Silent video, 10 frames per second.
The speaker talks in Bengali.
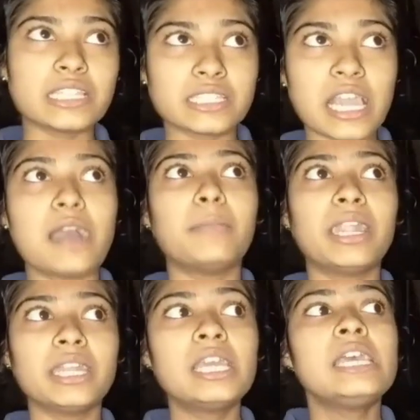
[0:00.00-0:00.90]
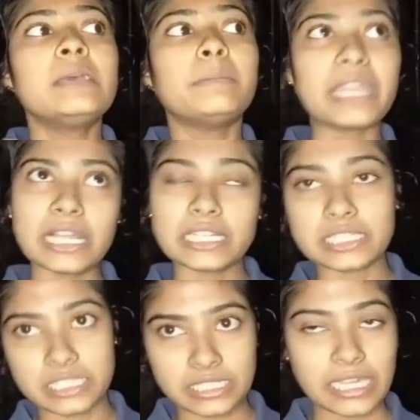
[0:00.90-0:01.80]
আজকে আমার
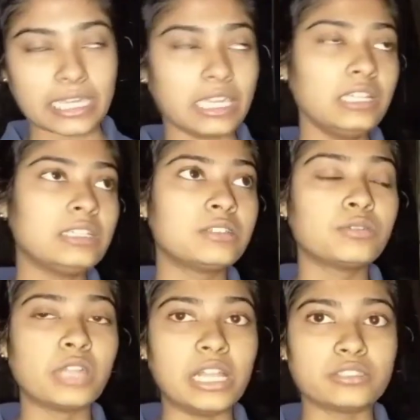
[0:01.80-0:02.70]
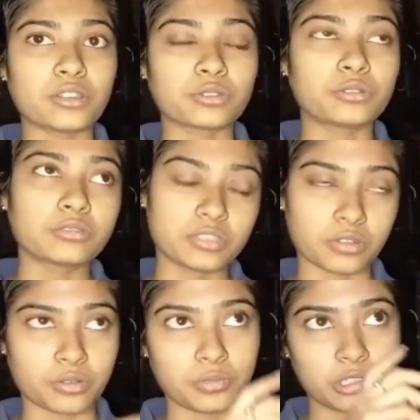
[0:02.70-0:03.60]
বেড়ালকে যিনি দেখেন কুণাল
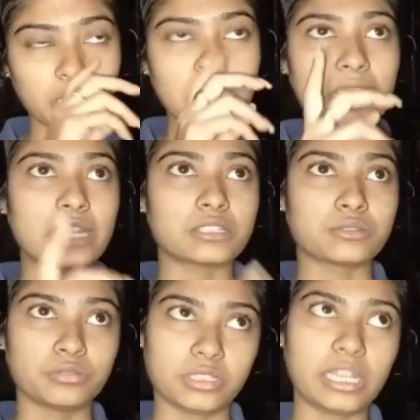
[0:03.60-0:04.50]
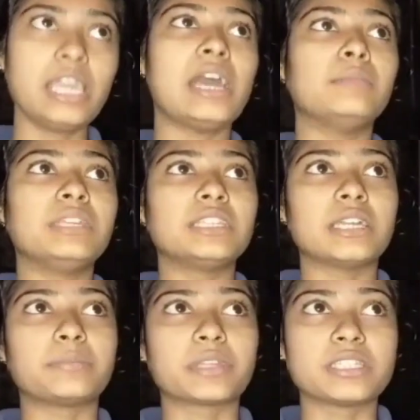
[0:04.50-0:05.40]
চক্রবর্তী তার সূত্রে আমি
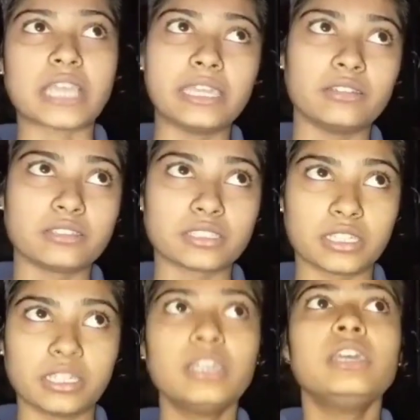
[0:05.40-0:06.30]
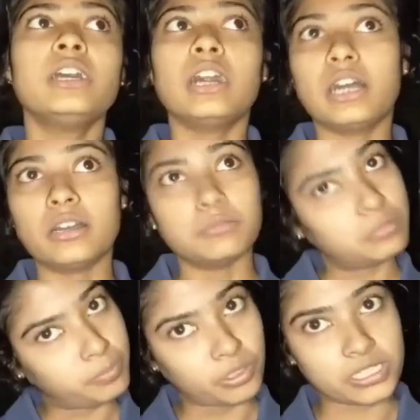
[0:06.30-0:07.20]
তারপরে যাই হচ্ছে
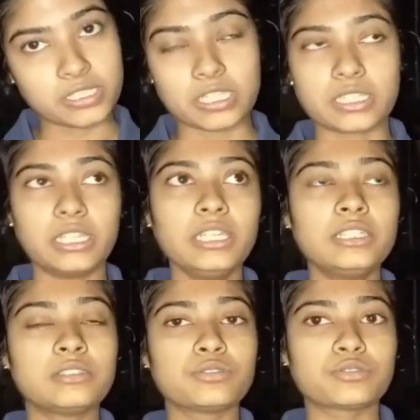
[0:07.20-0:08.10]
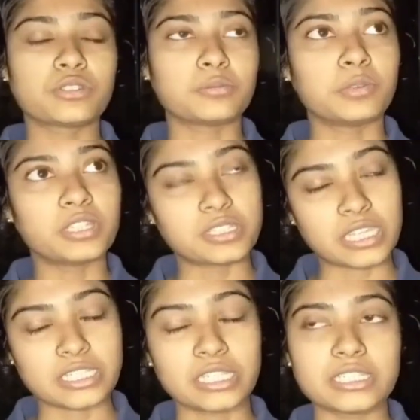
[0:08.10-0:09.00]
পুলিশ স্টেশনে চুচুড়া পুলিশ
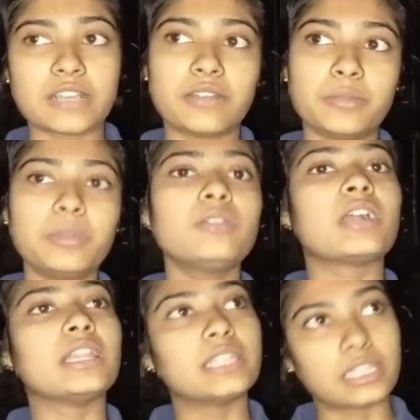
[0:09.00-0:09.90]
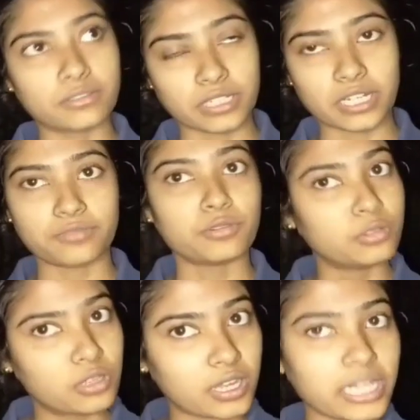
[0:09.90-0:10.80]
স্টেশনে যাওয়ার পর ওখান থেকে ওনারা
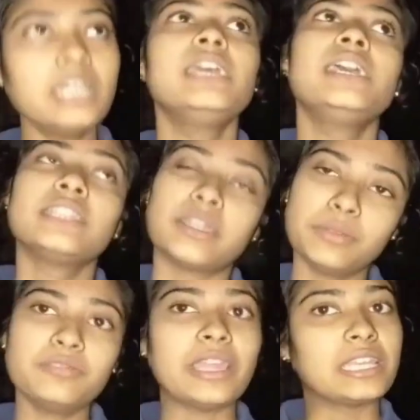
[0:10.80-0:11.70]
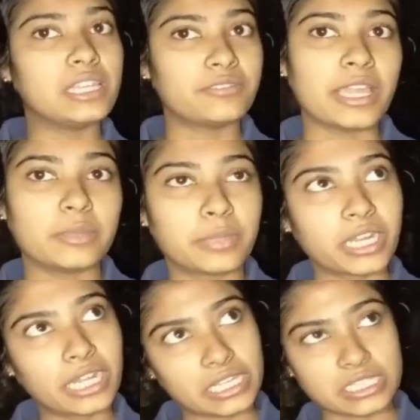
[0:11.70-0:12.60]
ফোন করে তারপর ফাইনালি ফায়ার
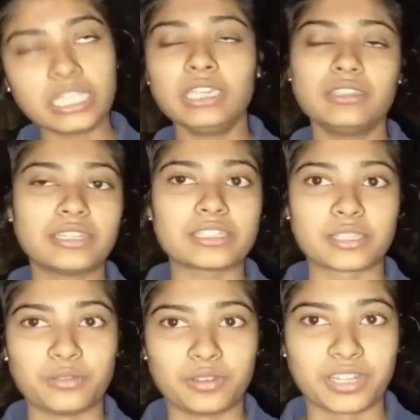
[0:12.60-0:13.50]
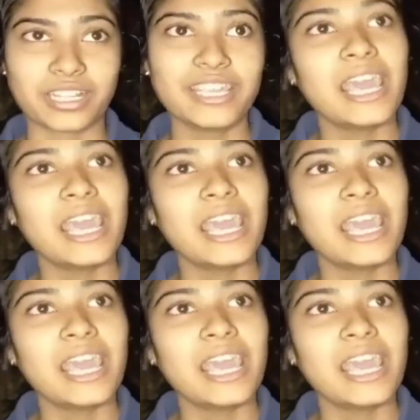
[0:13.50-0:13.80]
ব্রিগেড এসে রেস্কিউ করে